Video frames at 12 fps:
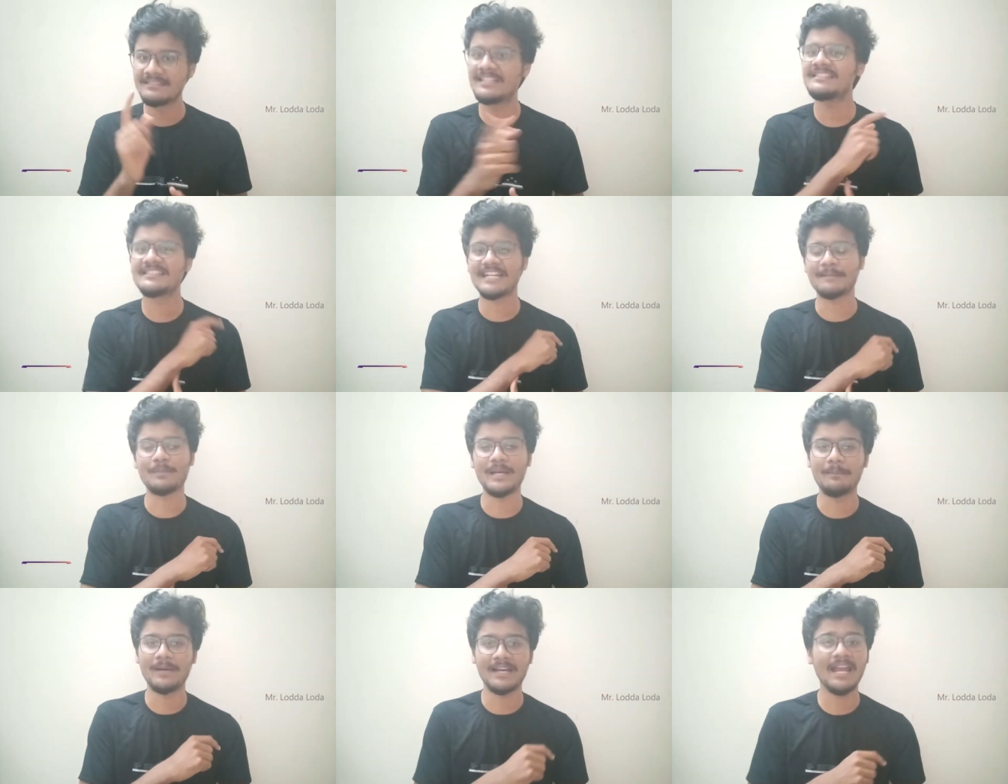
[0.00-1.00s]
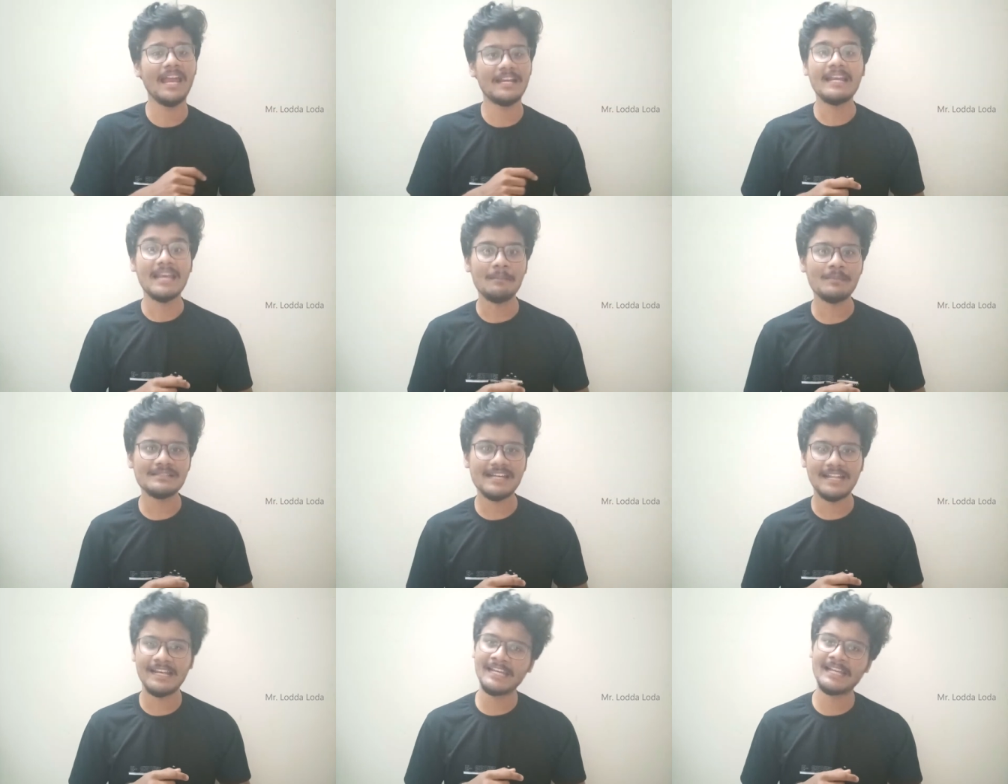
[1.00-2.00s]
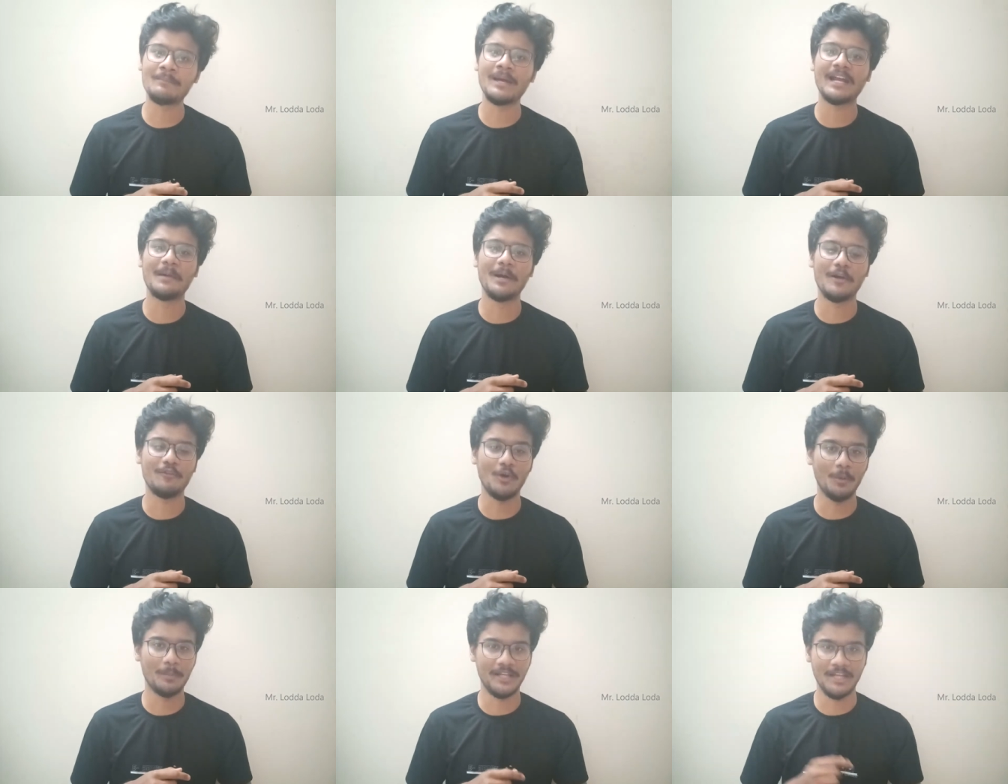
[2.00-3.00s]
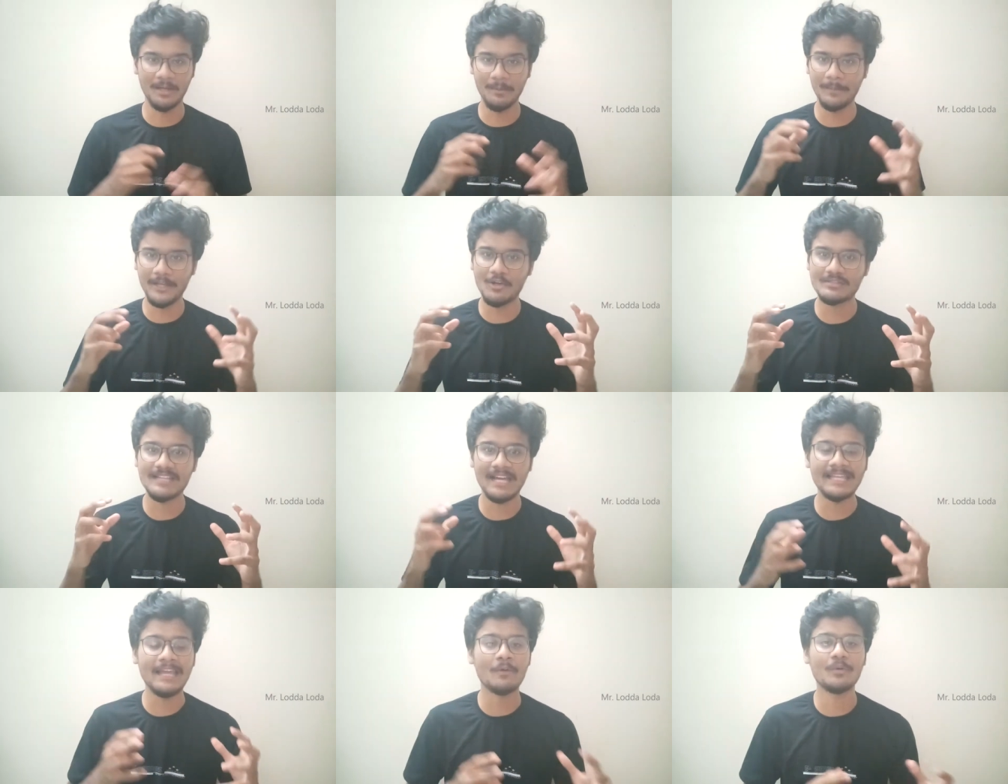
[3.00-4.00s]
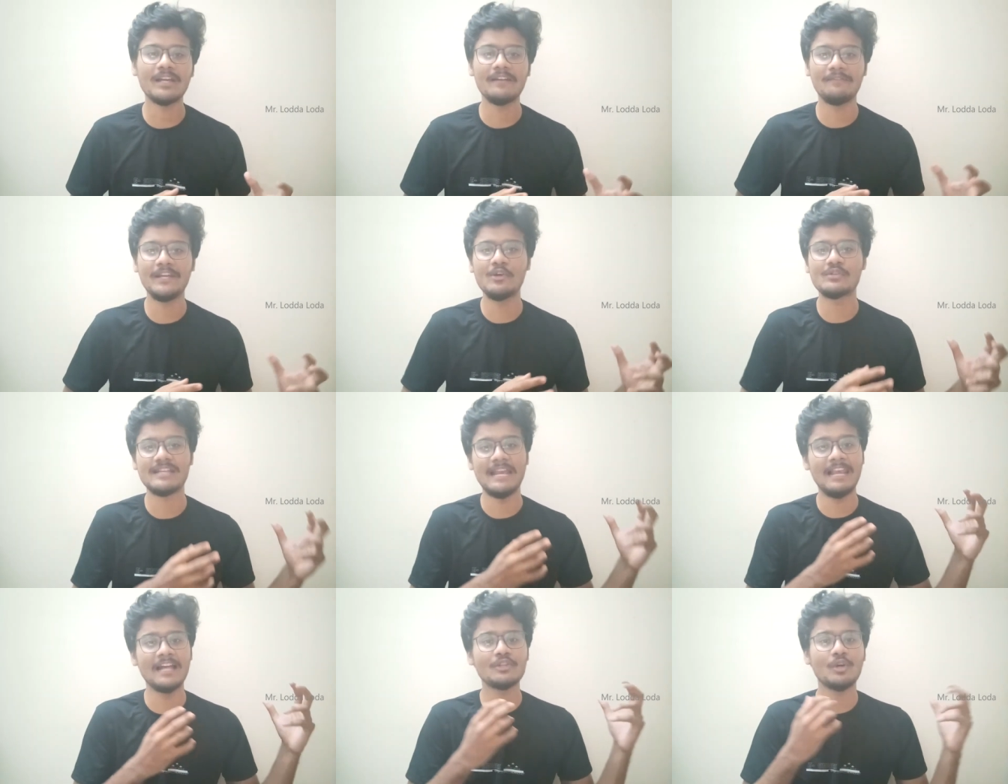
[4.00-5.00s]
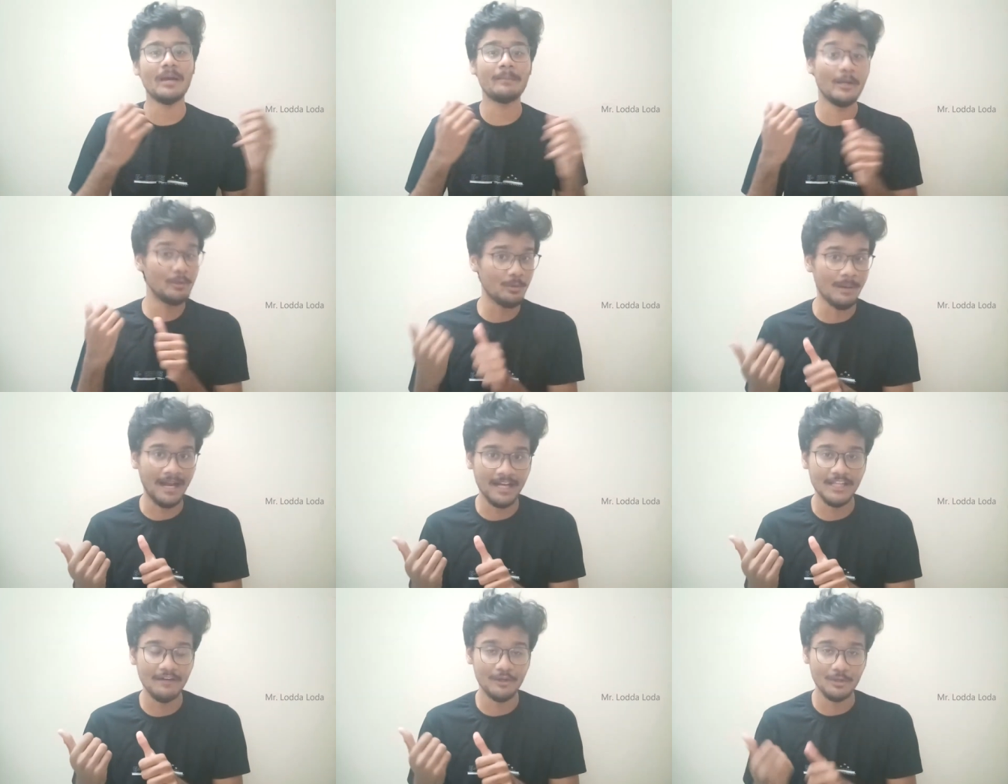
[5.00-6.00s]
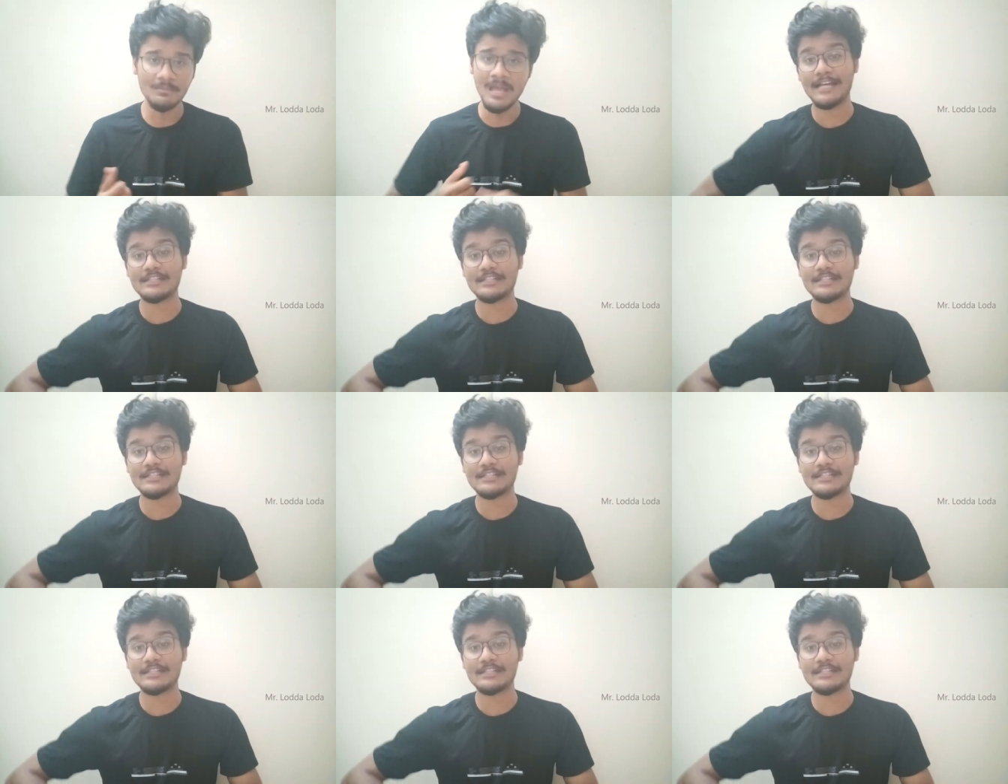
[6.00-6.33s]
ஜஸ்ட் செக் பண்ணி பாருங்கள் அண்ட் நம்ம சேனலை நீங்கள் மறக்காமல் அங்கே ஃபாலோ பண்ணிக்கிறேங்க பிகாஸ் நான் இங்கே கொடுக்குற வீடியோஸ் எல்லாத்தோட அப்டேட்டும் அங்கே தான் வரும்